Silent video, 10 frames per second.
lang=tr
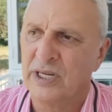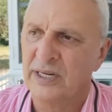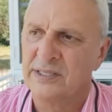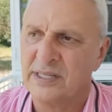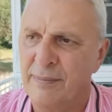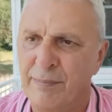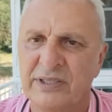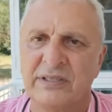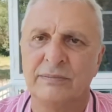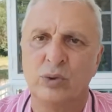en azından
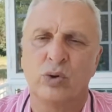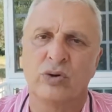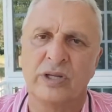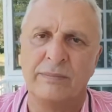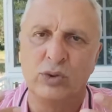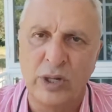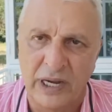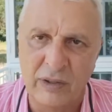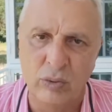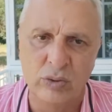Batı bu konuda
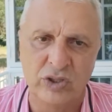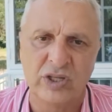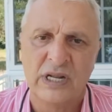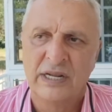müdahil oluyor